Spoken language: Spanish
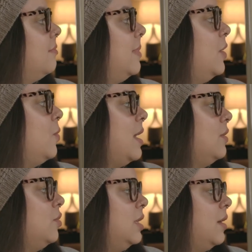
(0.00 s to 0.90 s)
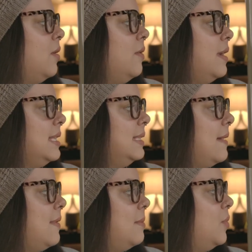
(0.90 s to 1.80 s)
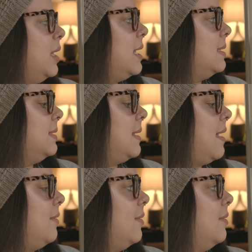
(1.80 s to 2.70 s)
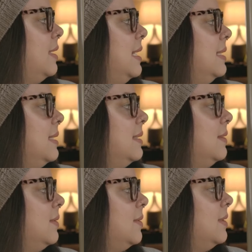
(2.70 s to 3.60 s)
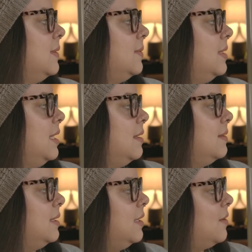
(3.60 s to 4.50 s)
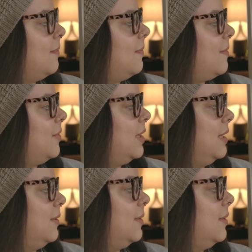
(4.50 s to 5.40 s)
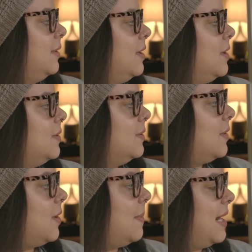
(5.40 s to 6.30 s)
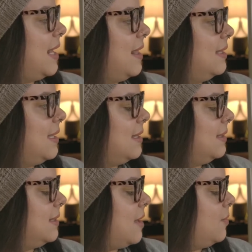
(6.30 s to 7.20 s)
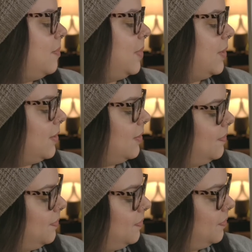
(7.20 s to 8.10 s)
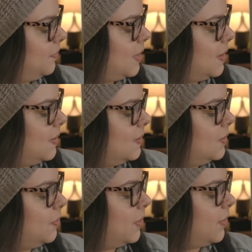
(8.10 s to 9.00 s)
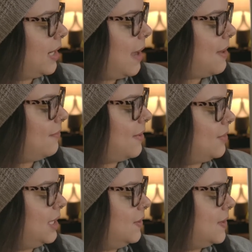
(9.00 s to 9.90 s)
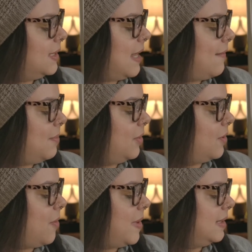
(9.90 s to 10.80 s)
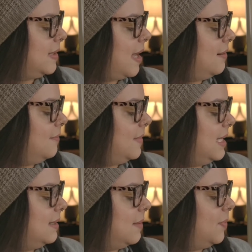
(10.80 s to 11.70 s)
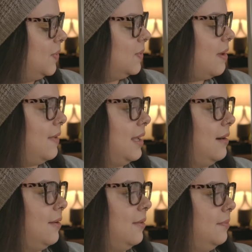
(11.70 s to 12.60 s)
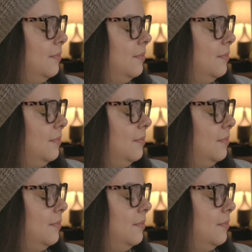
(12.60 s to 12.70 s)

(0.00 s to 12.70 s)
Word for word: Pero cuando llegó estaba muy cansado y se sentó en su sillón favorito, solo para descansar un poco. Su programa favorito estaba por comenzar y se puso a verlo.